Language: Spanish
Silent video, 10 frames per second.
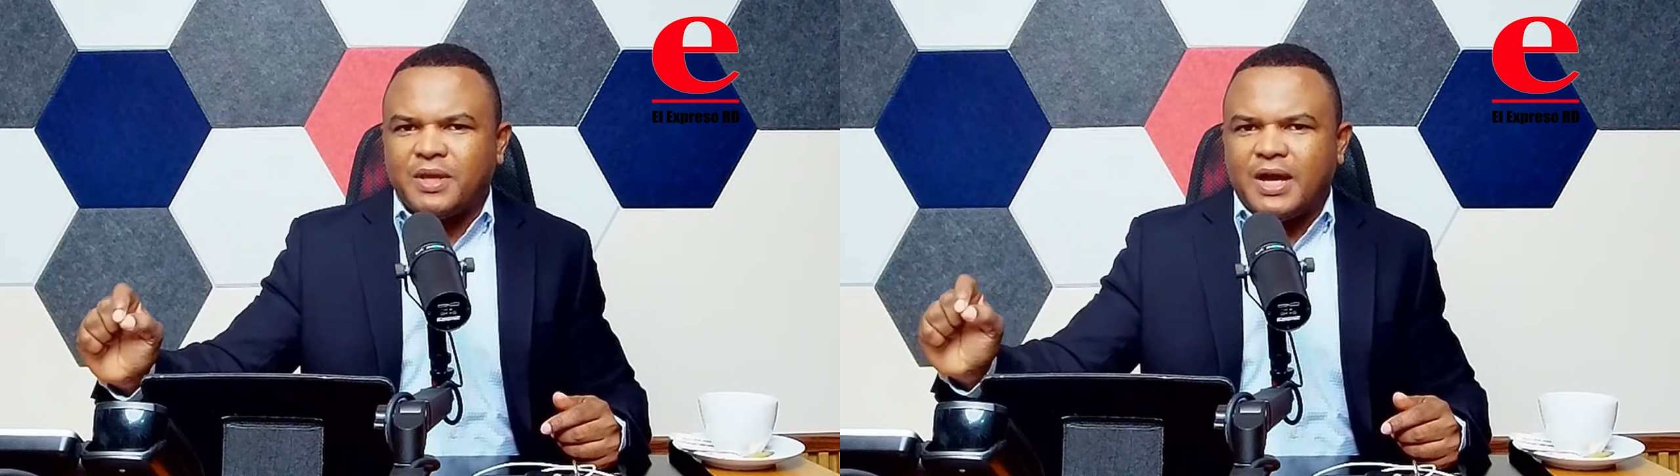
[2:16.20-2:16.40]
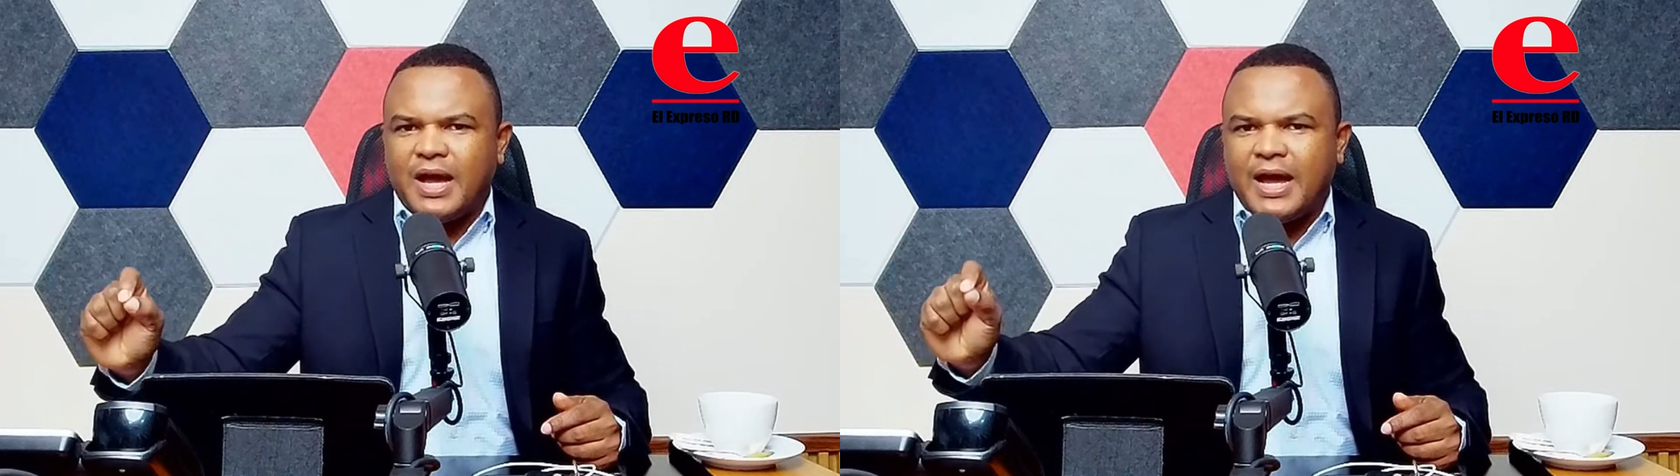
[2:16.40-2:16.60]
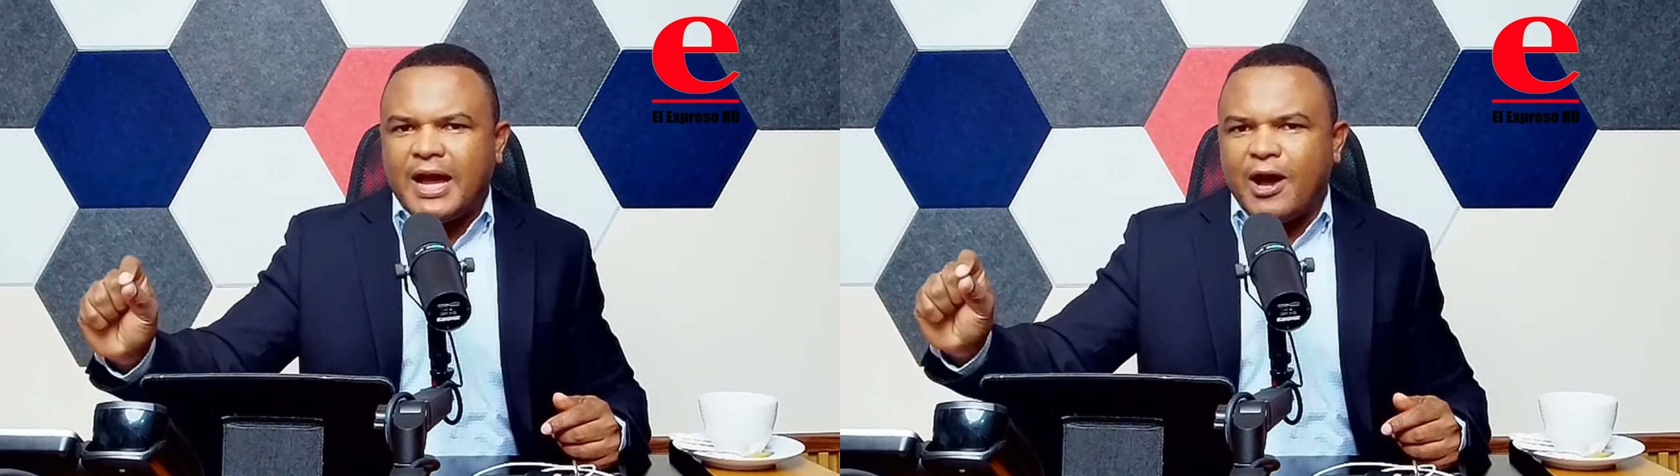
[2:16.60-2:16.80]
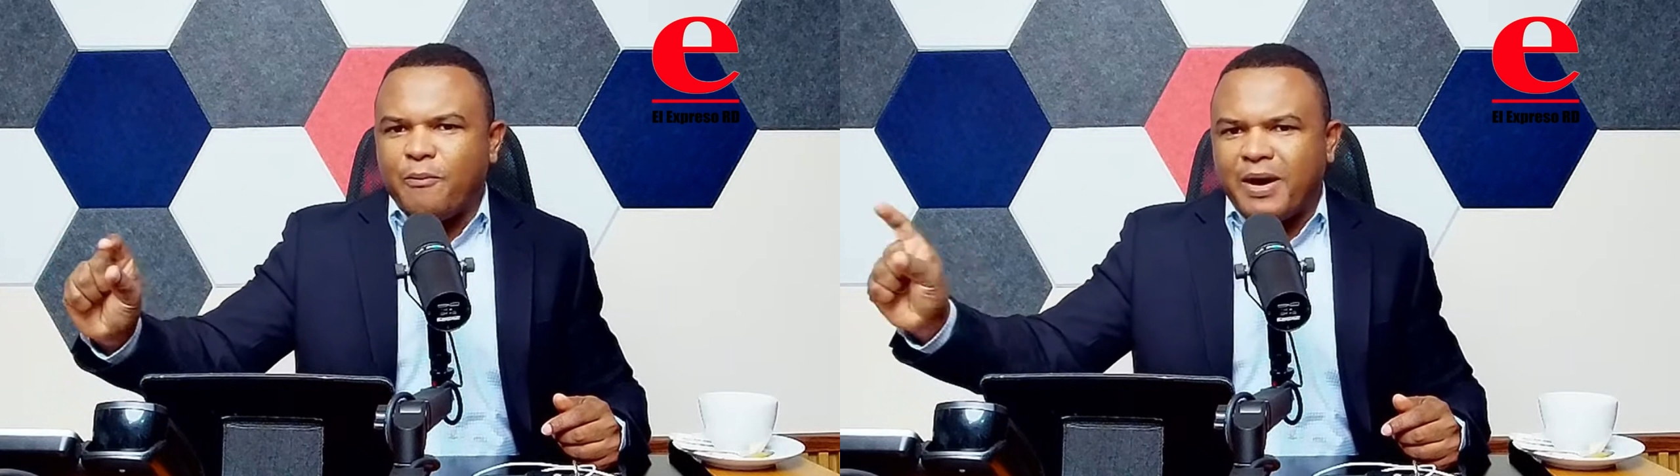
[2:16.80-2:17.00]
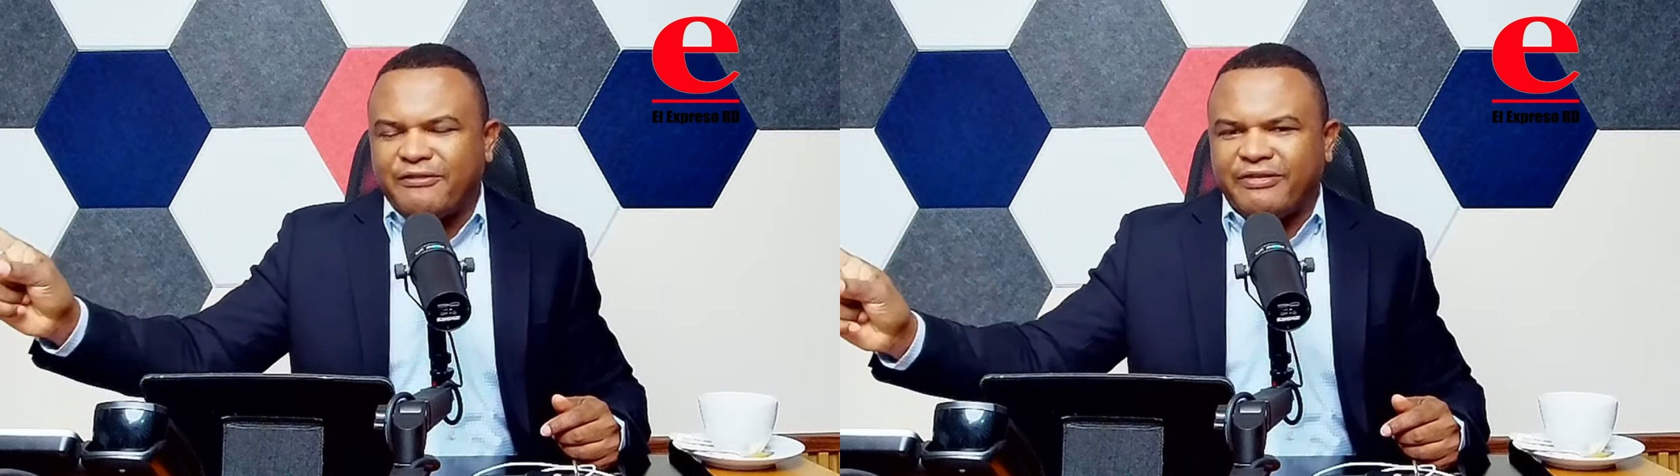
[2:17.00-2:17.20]
a
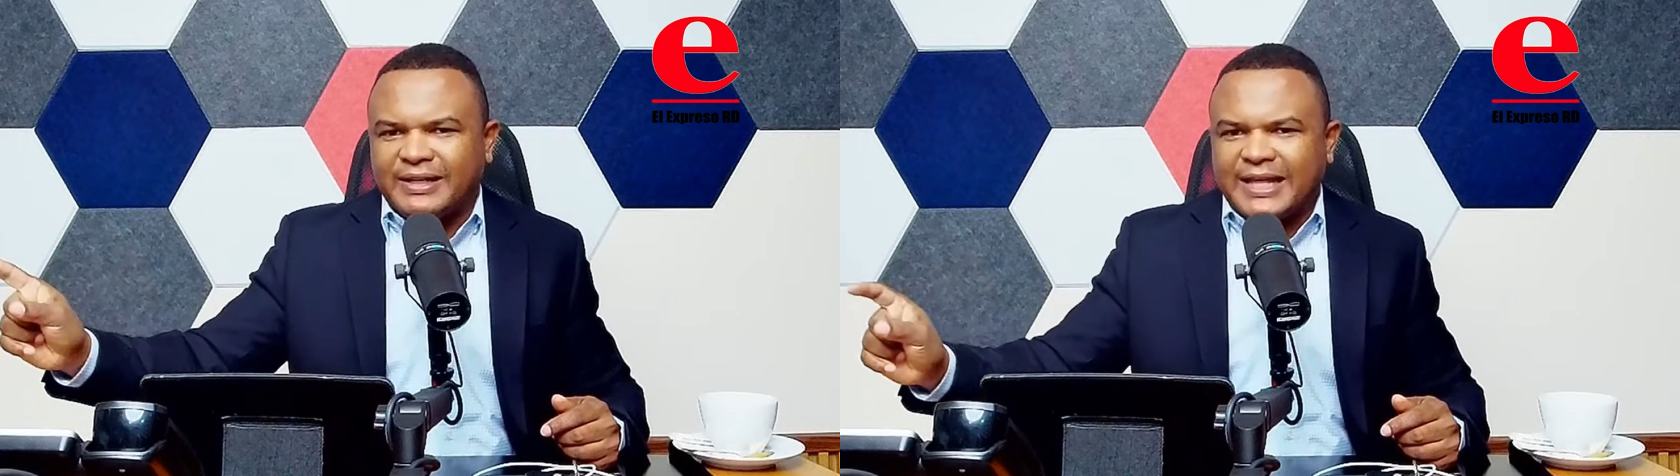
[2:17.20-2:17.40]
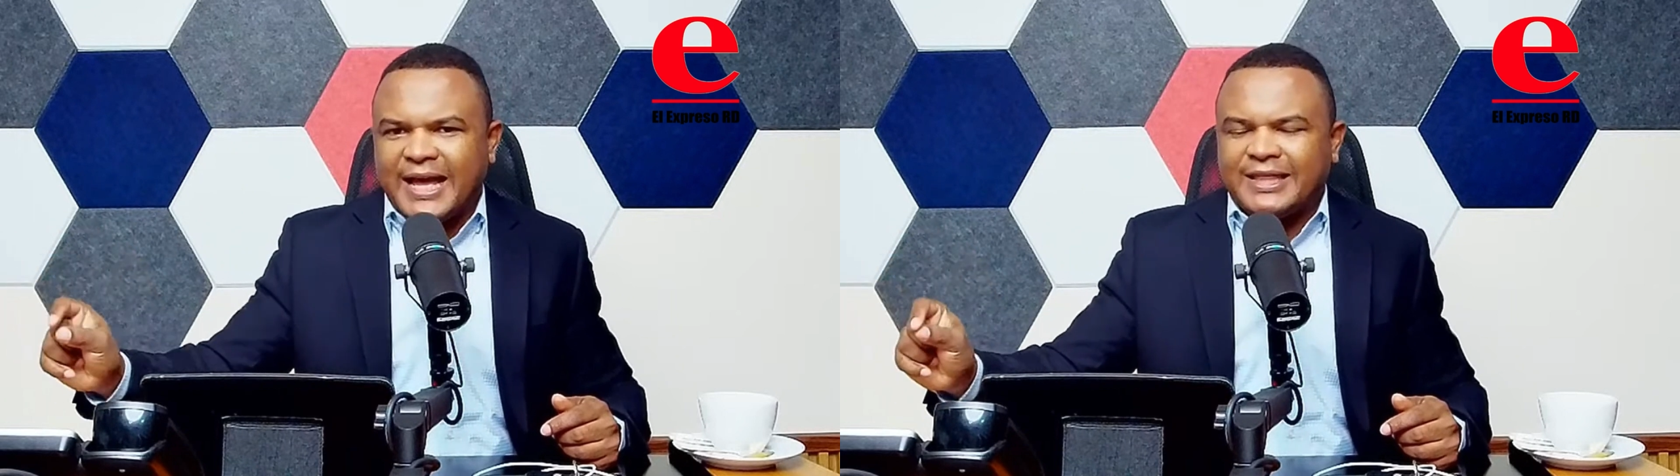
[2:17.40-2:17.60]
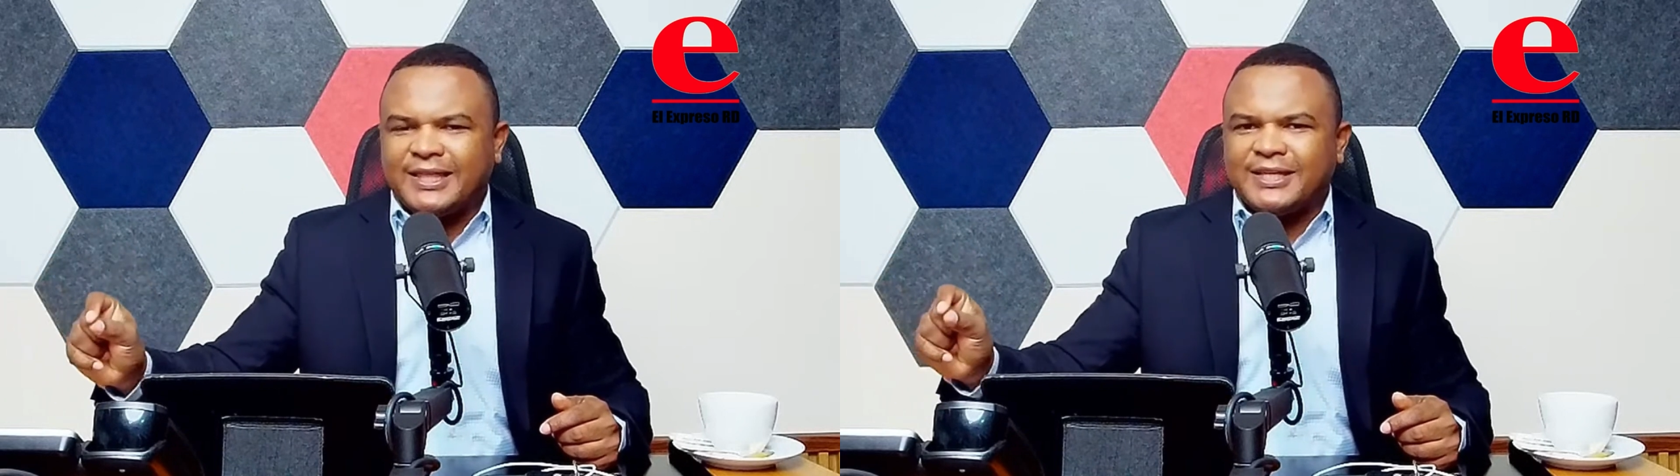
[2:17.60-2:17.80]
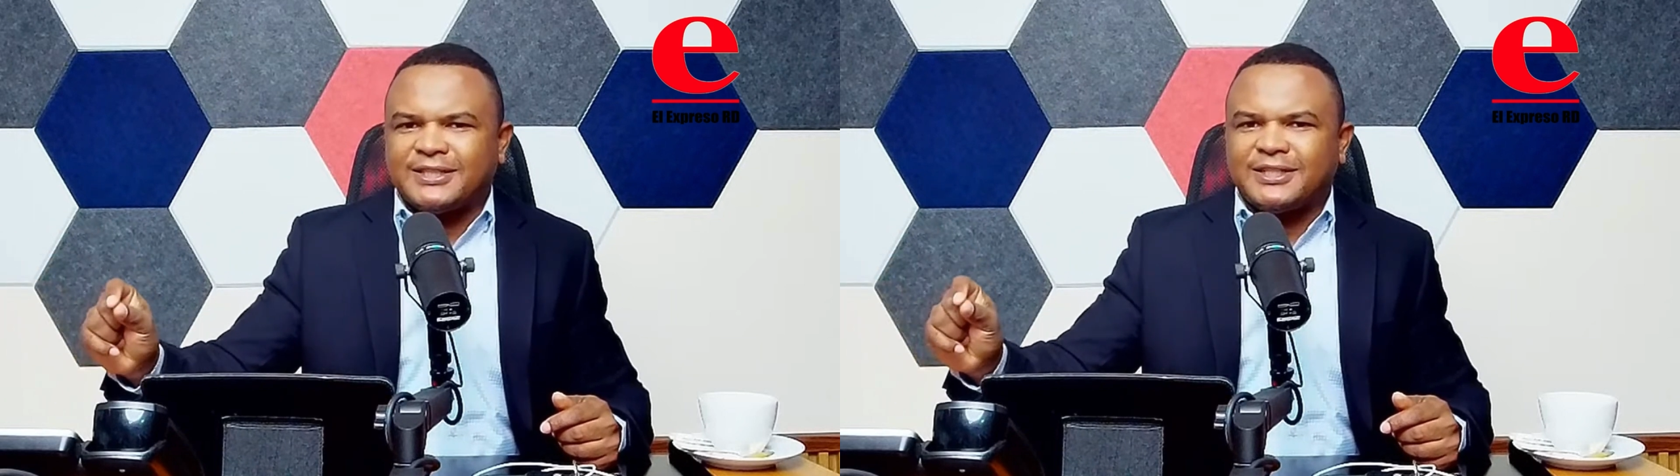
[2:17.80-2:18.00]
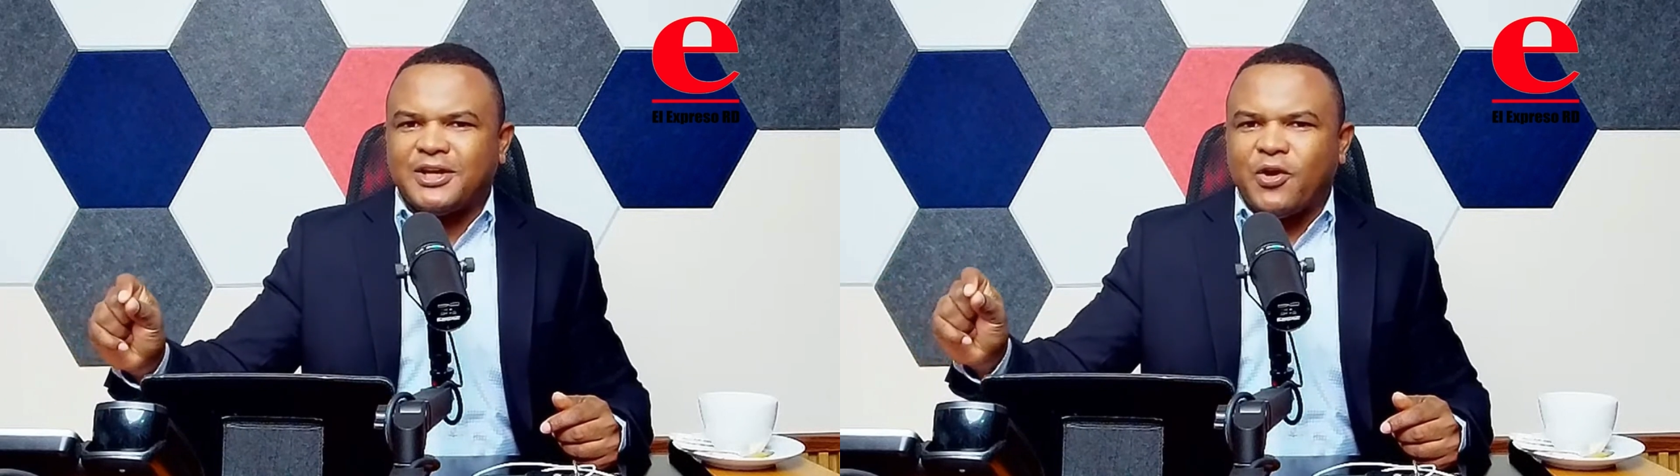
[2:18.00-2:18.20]
Omar
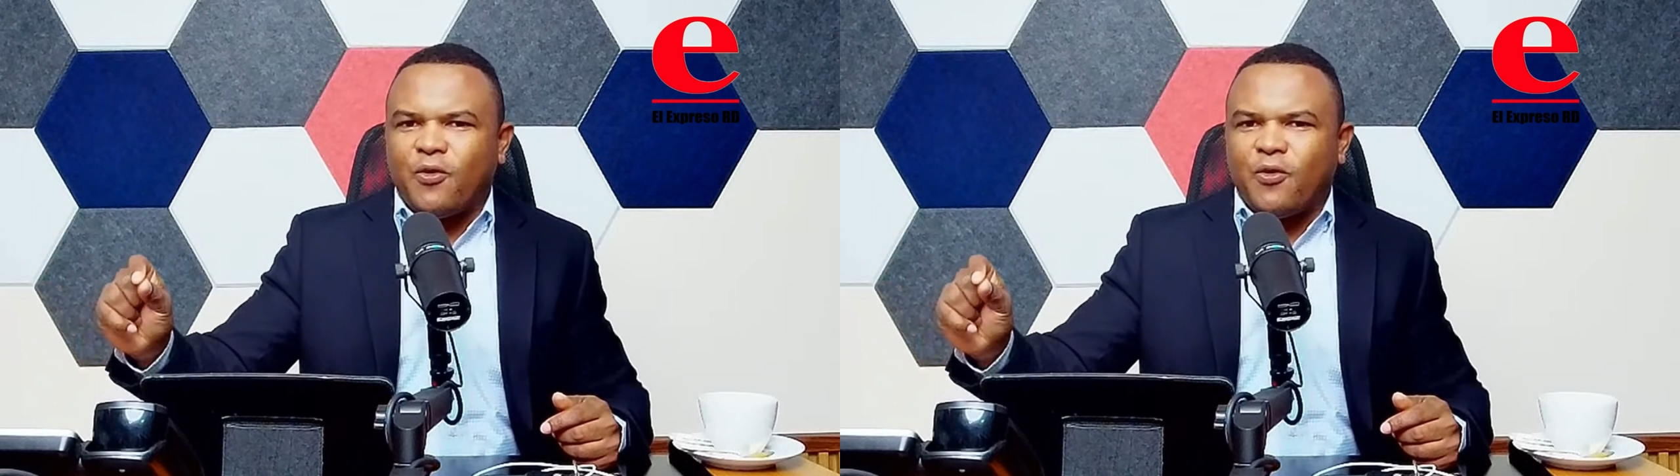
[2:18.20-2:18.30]
Fernández